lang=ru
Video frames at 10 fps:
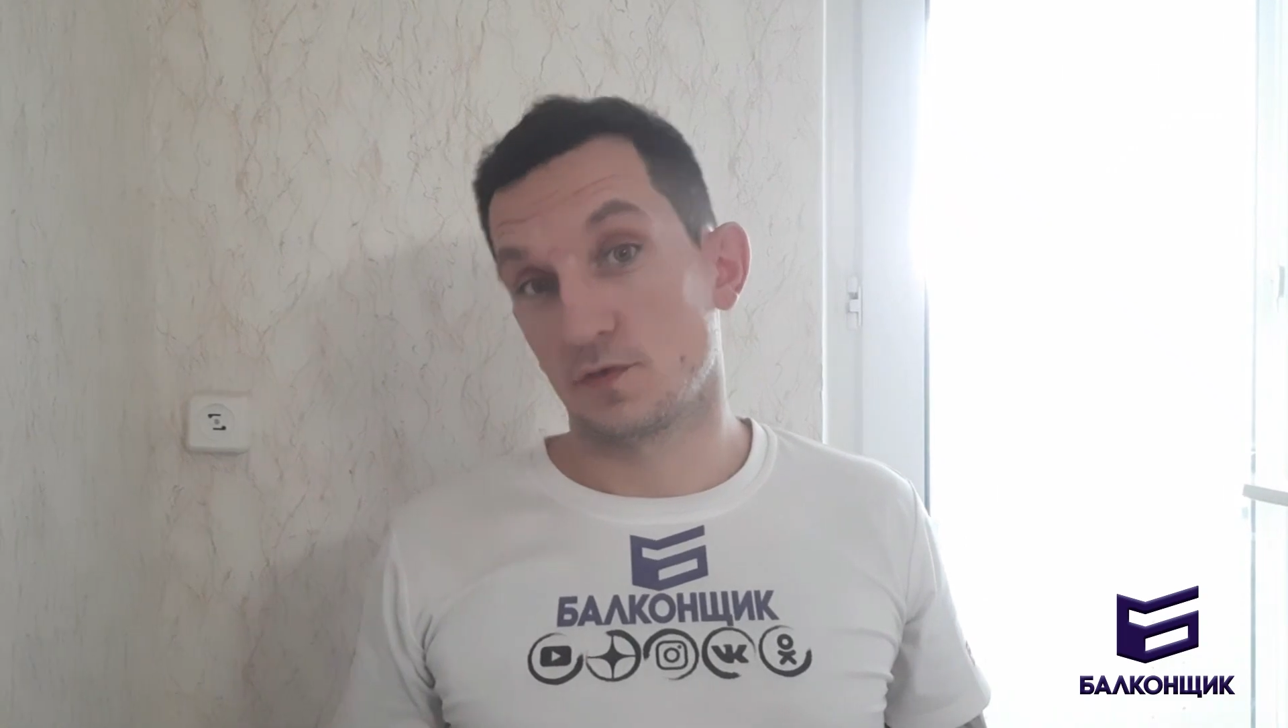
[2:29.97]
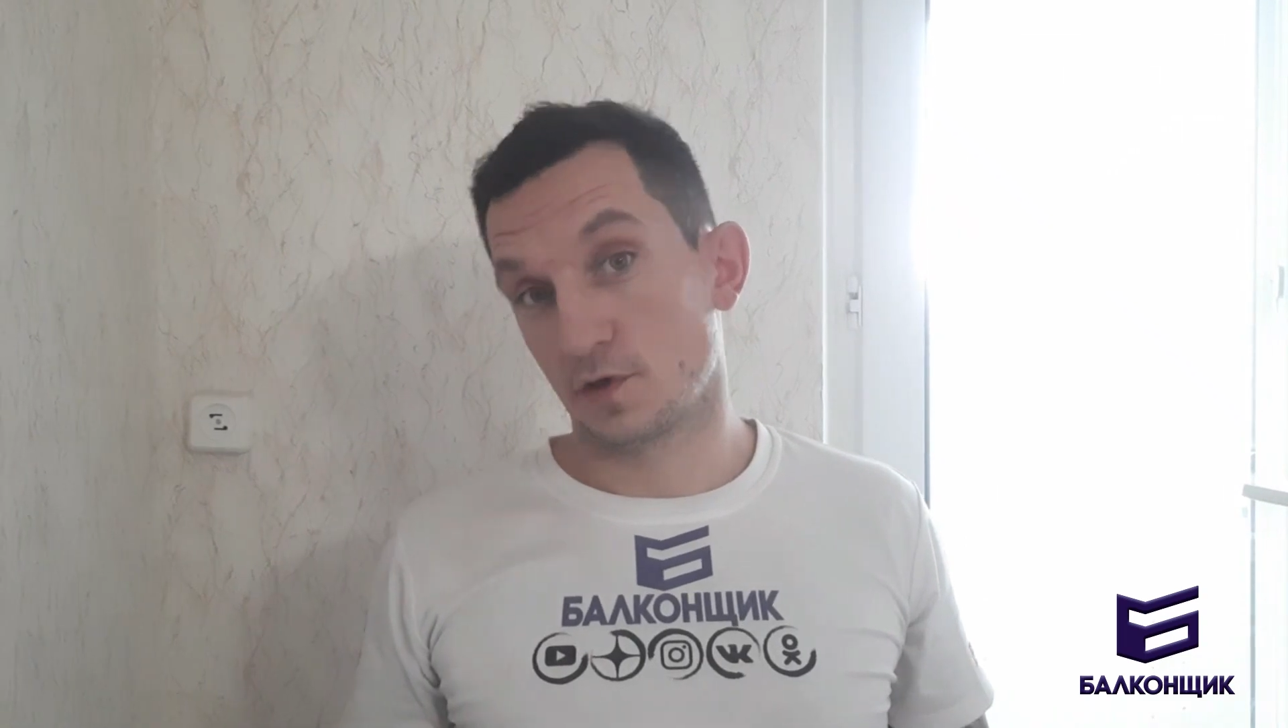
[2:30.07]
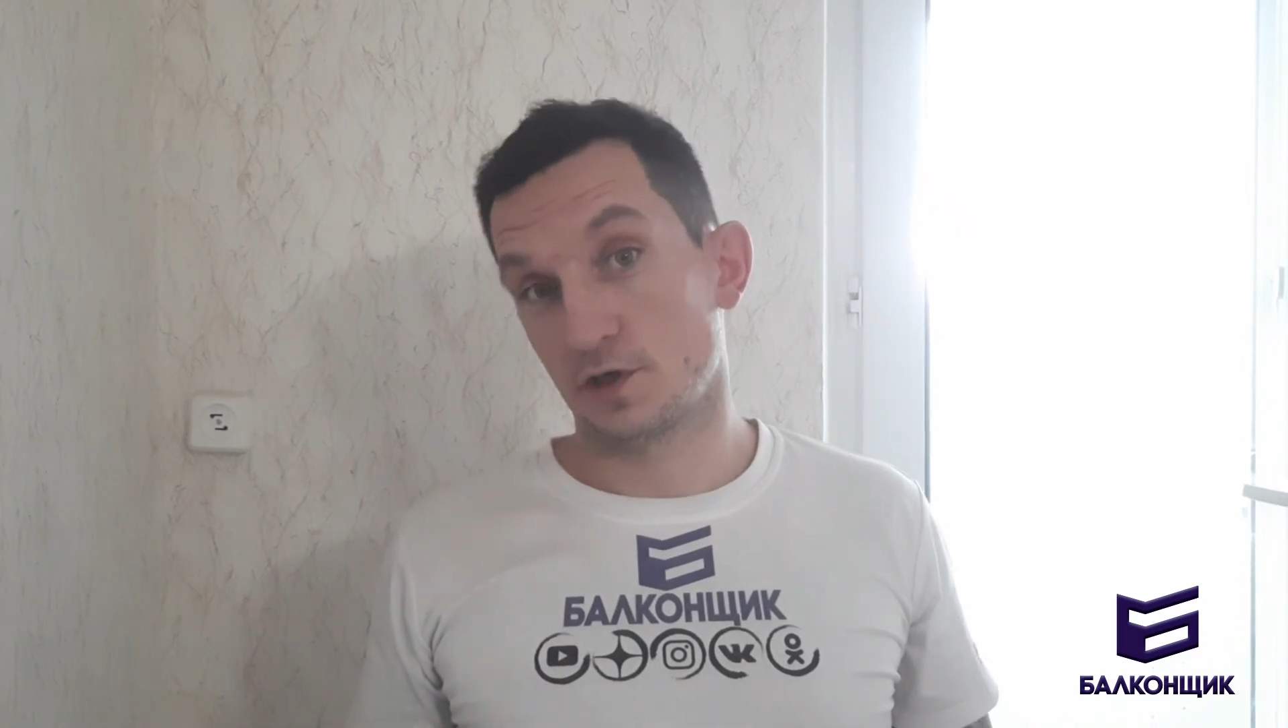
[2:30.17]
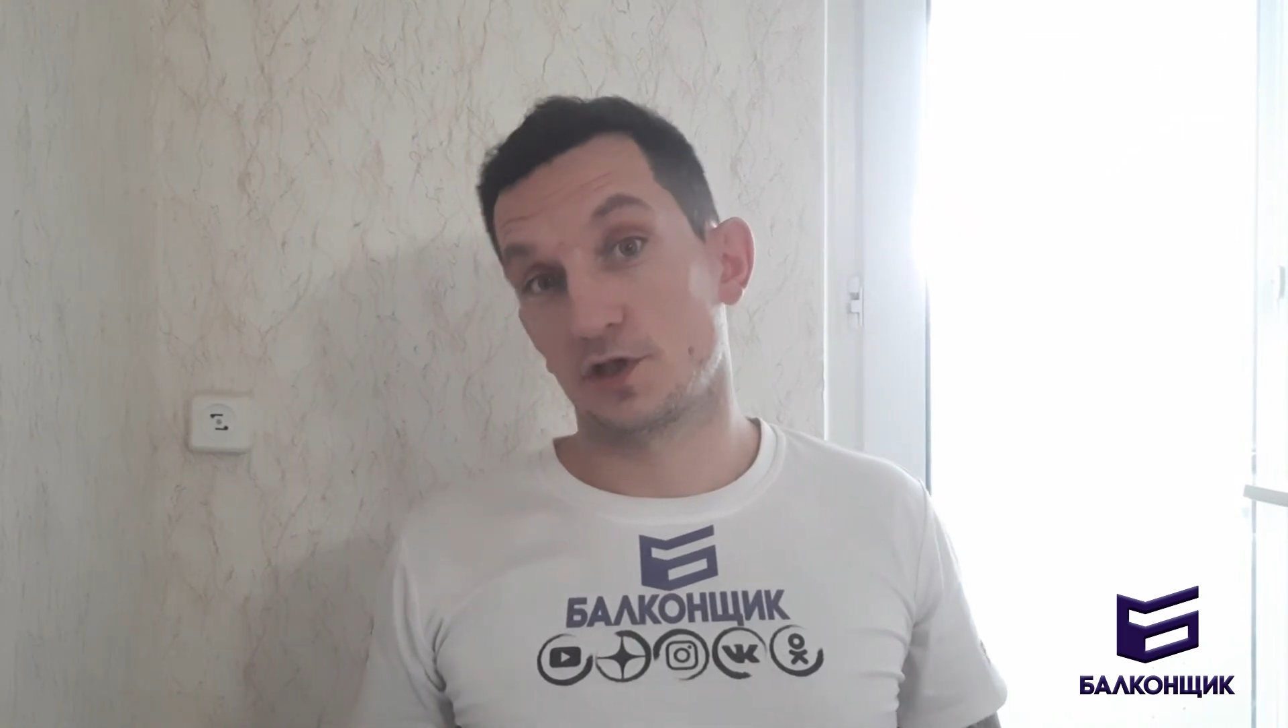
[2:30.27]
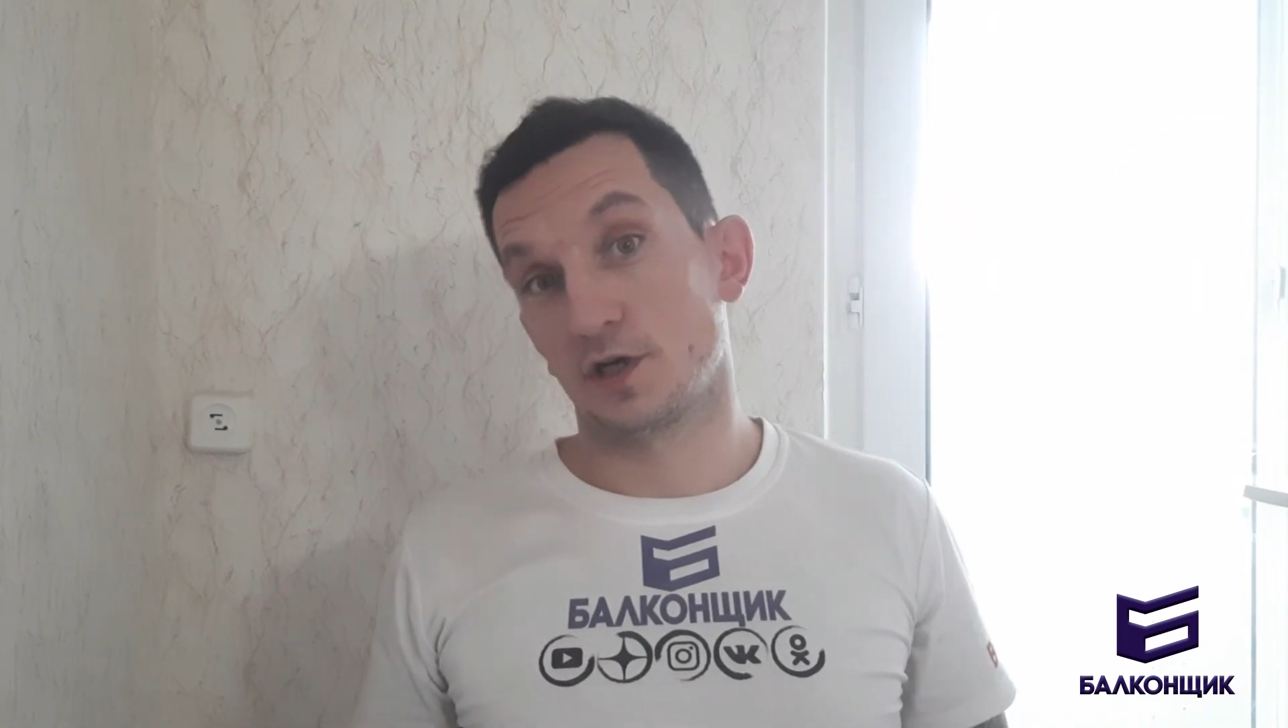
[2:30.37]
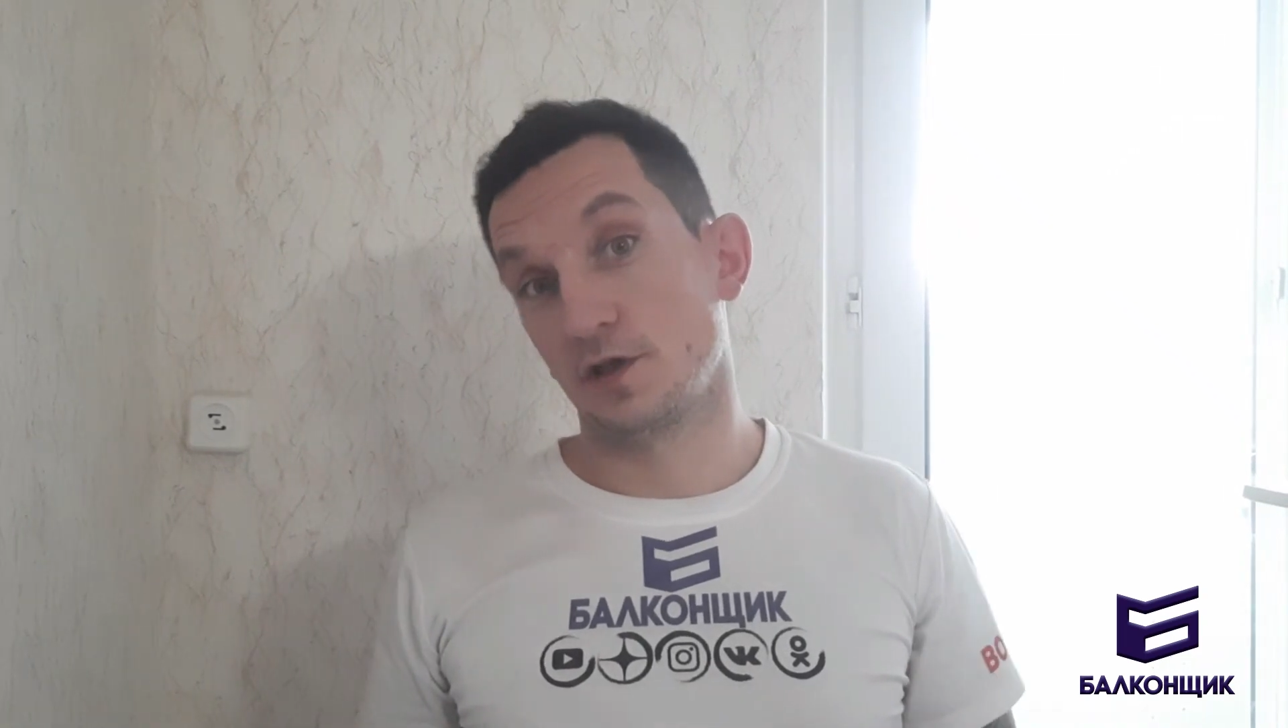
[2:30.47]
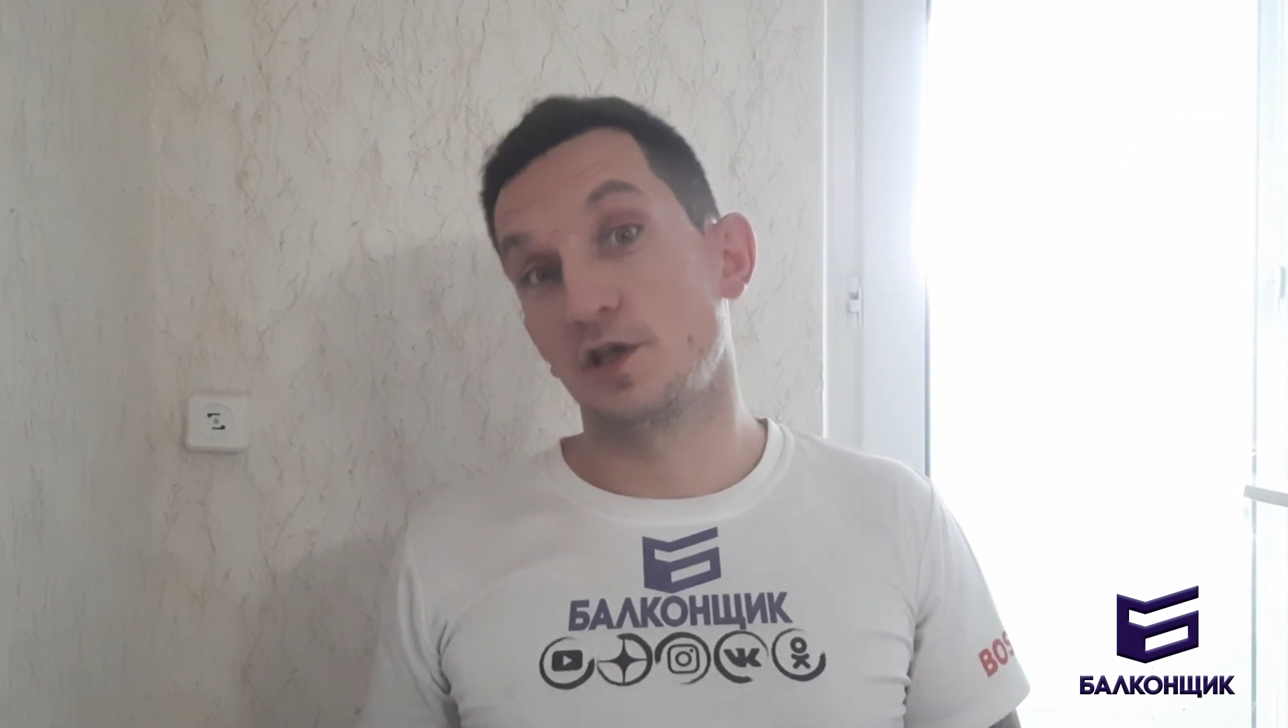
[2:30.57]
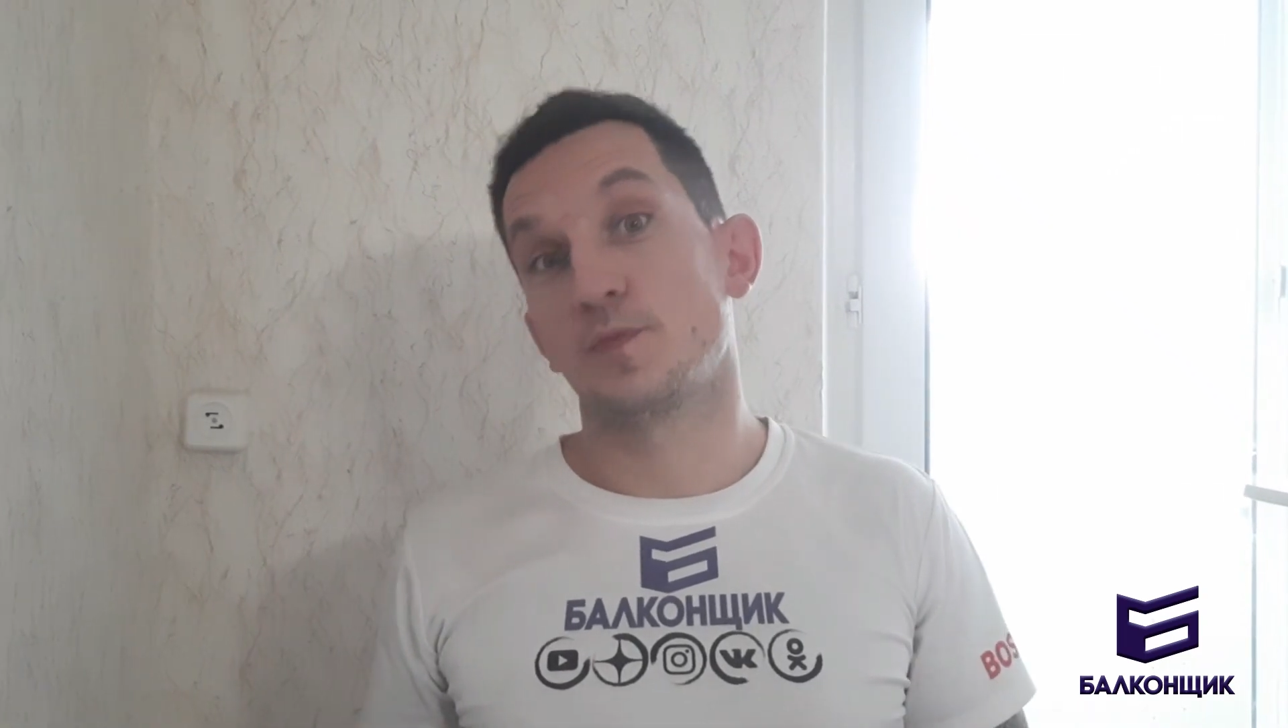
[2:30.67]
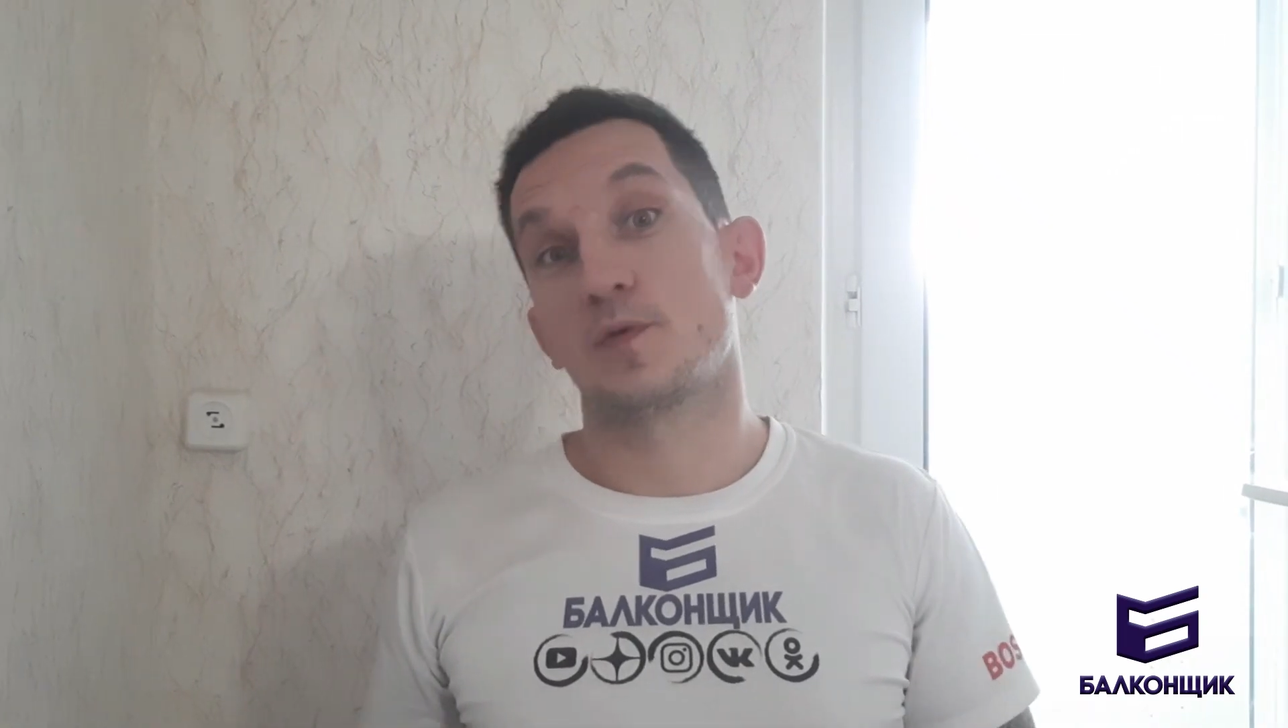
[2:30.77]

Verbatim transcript: Ну, конечно, хотите,